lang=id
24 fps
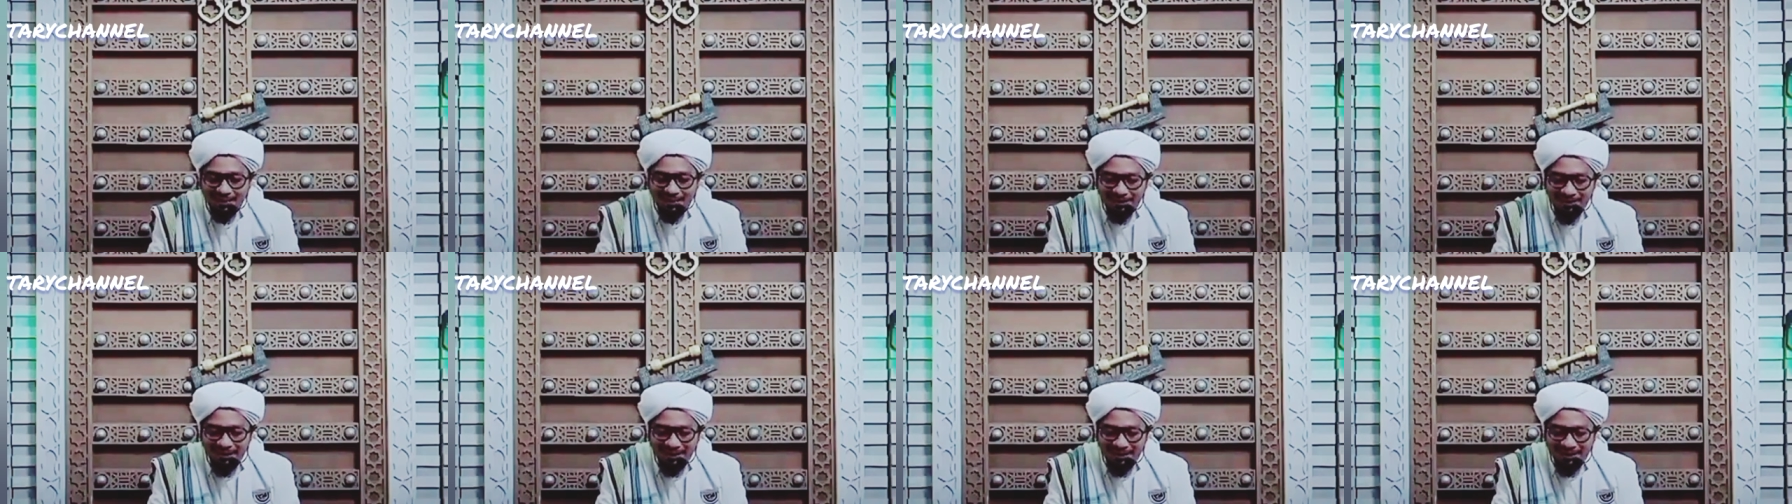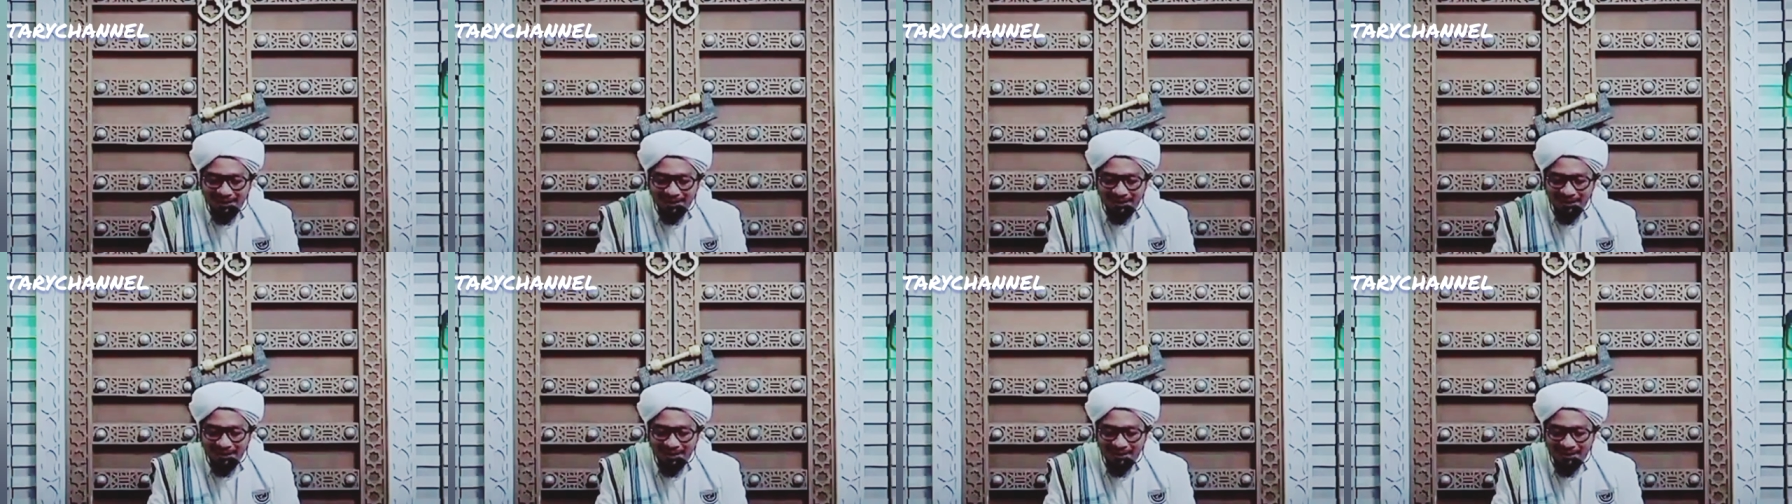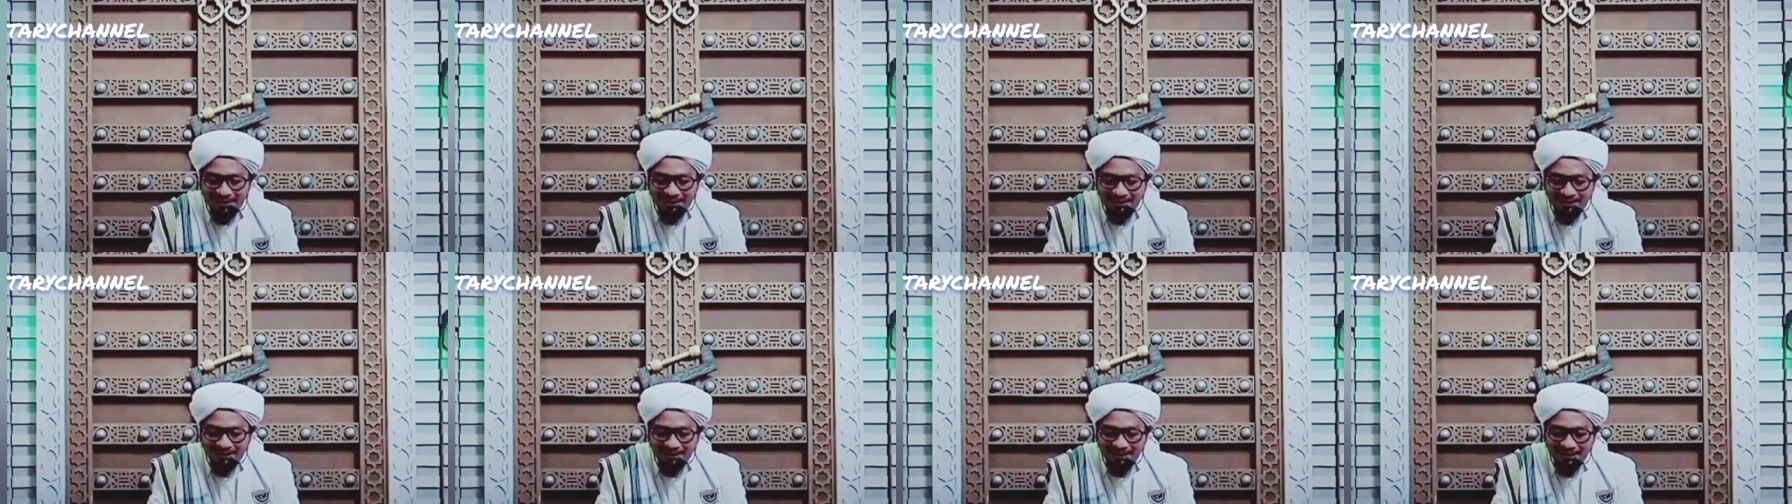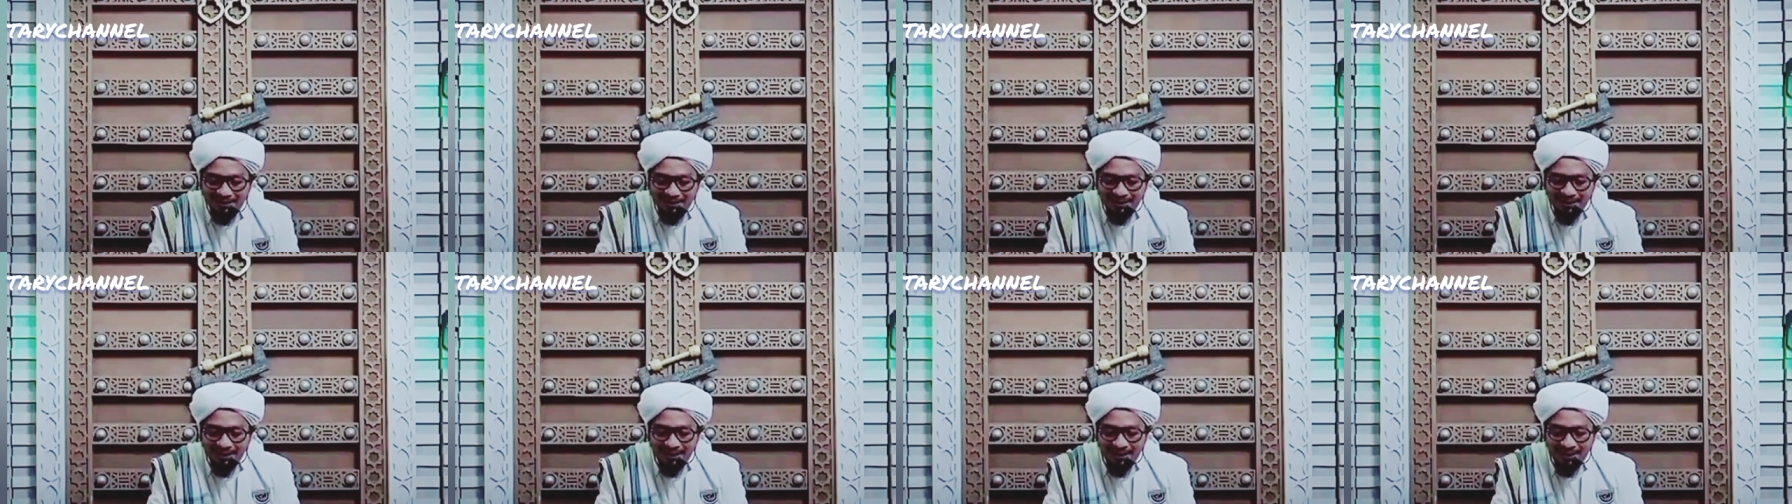sama orang gila itu
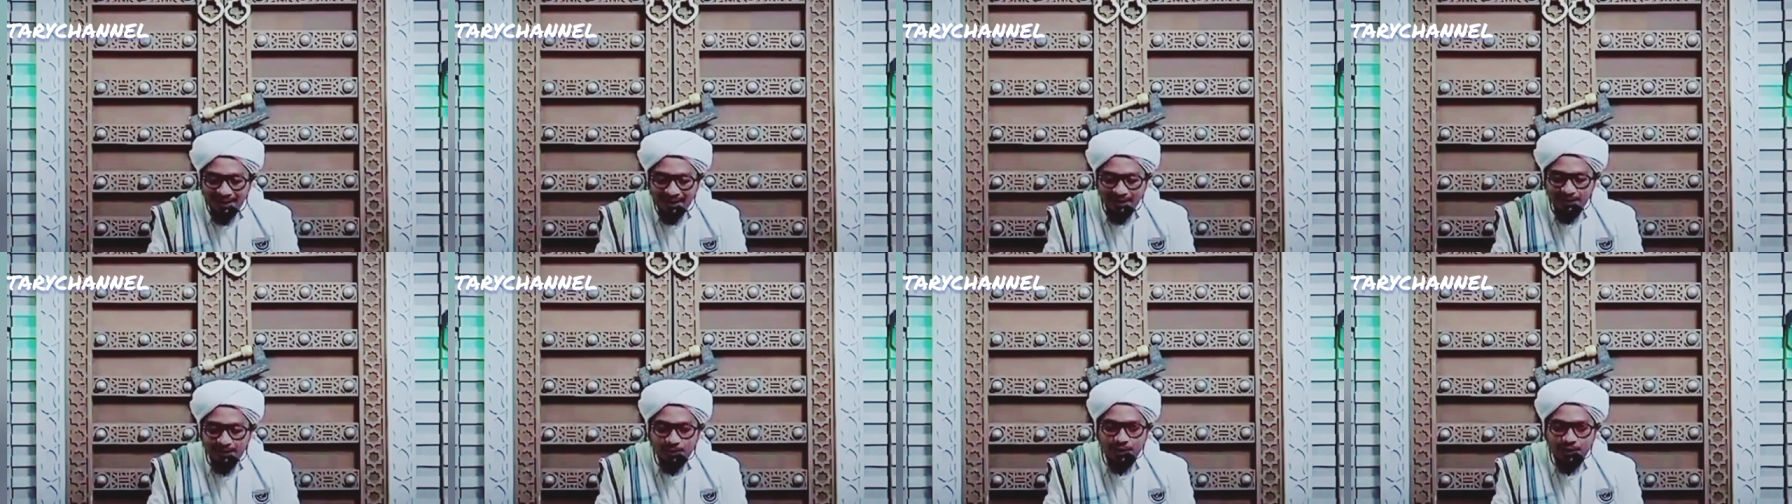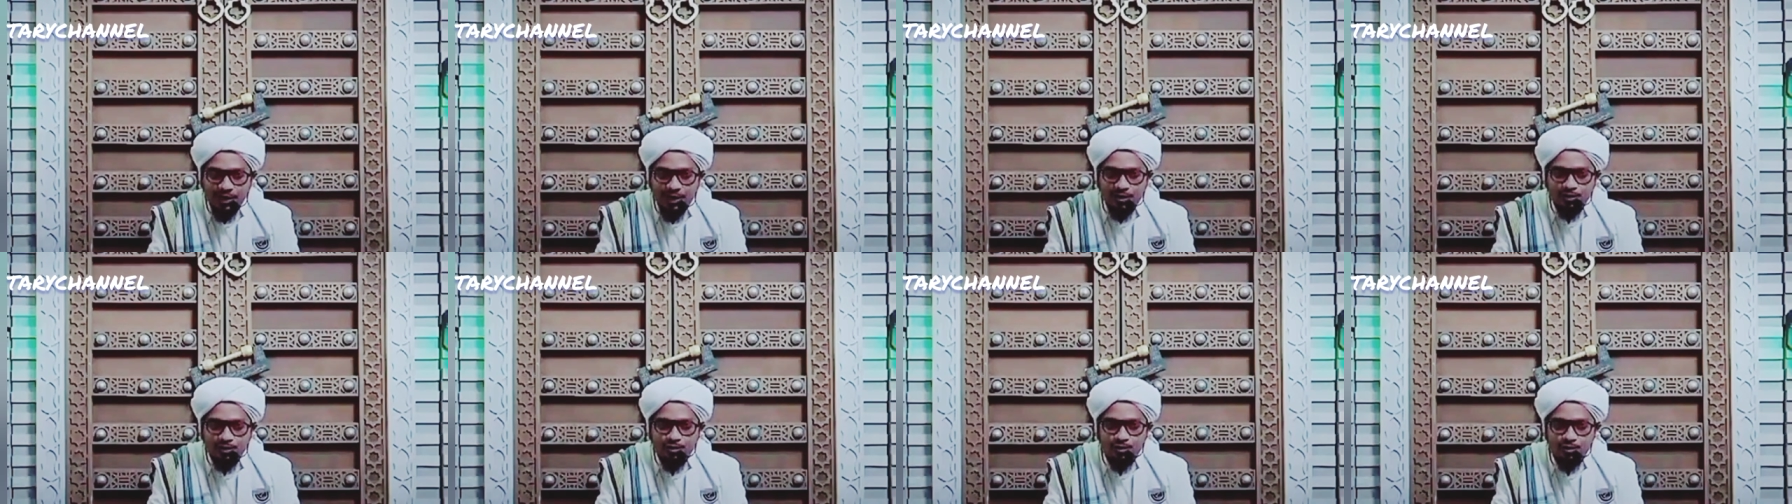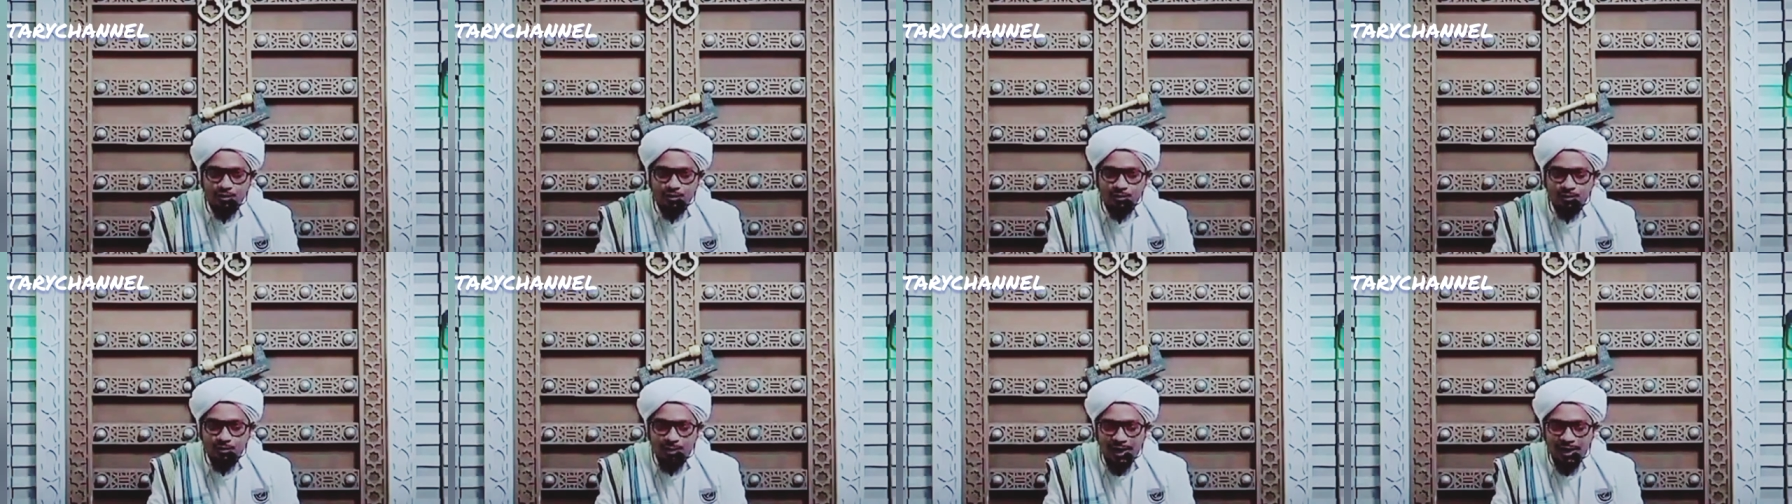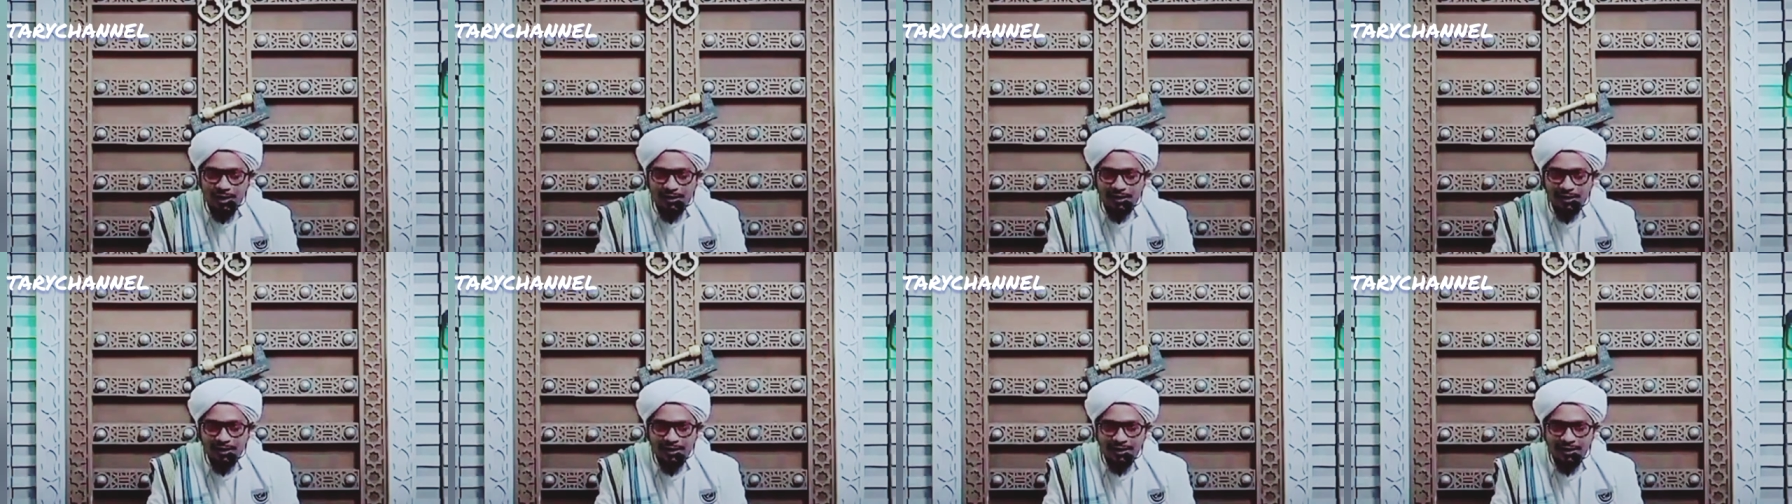atau orang
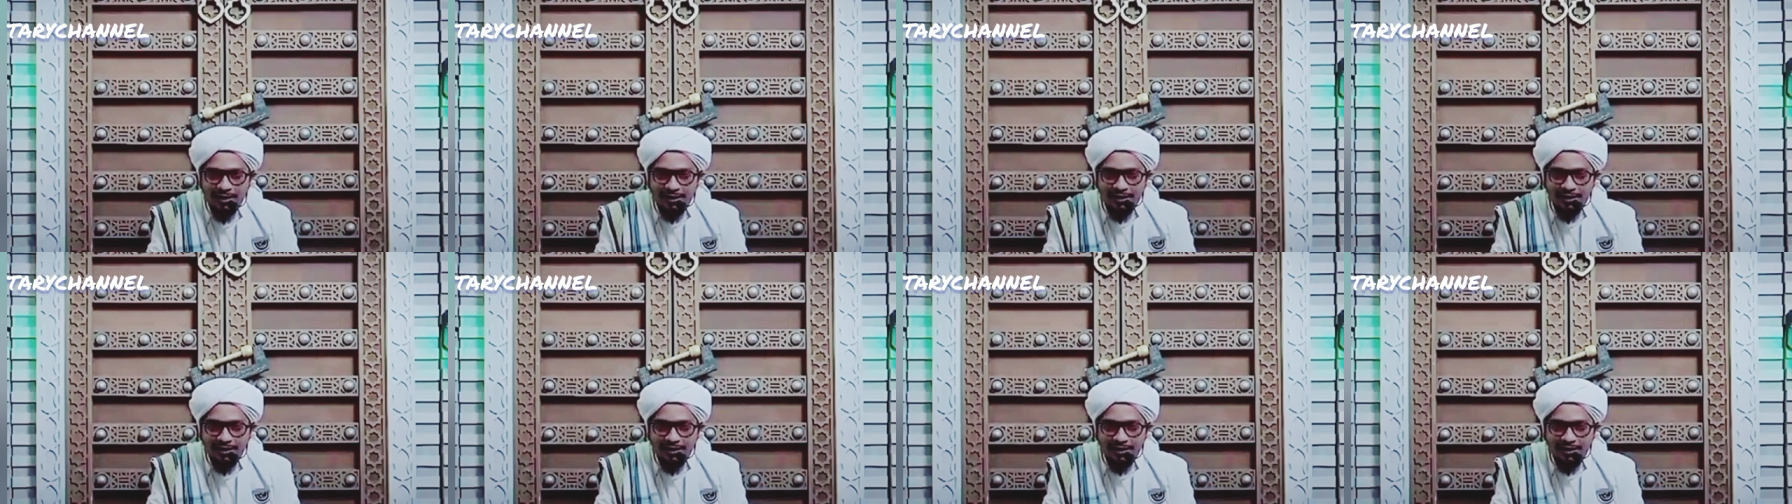kesurupan